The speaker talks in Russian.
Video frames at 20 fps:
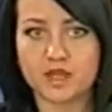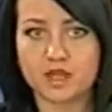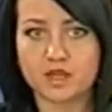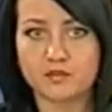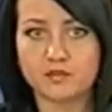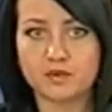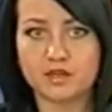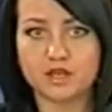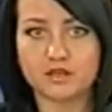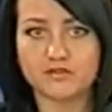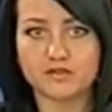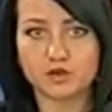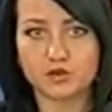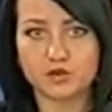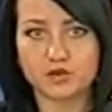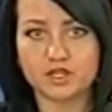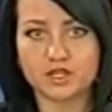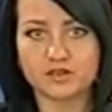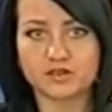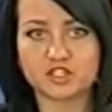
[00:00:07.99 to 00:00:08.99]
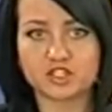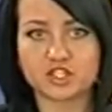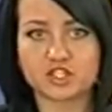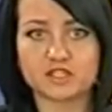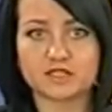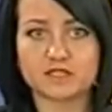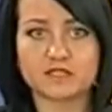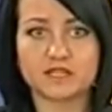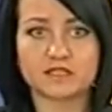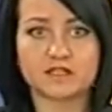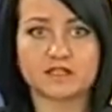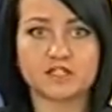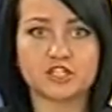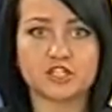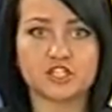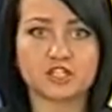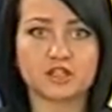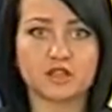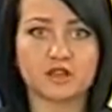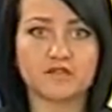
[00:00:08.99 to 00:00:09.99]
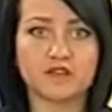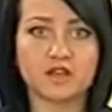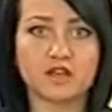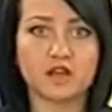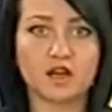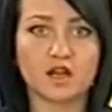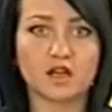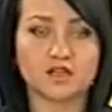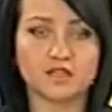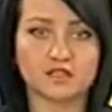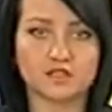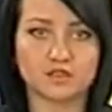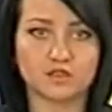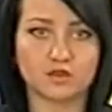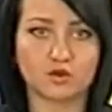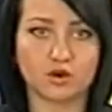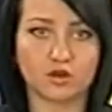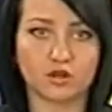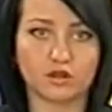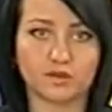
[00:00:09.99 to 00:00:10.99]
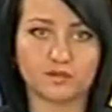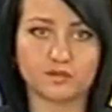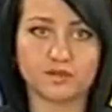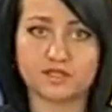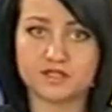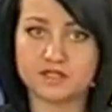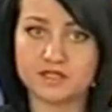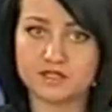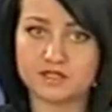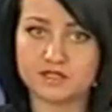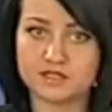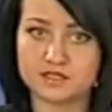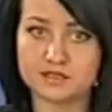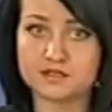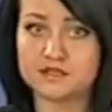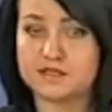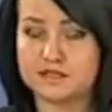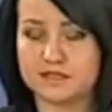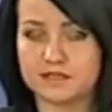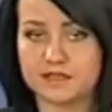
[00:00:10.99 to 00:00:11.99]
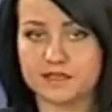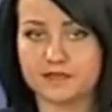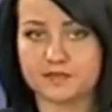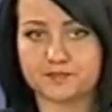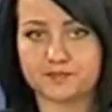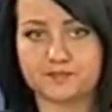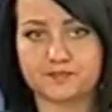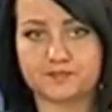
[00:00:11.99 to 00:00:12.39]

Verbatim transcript: Были эвакуированы 63 человека, из них около 50 детей.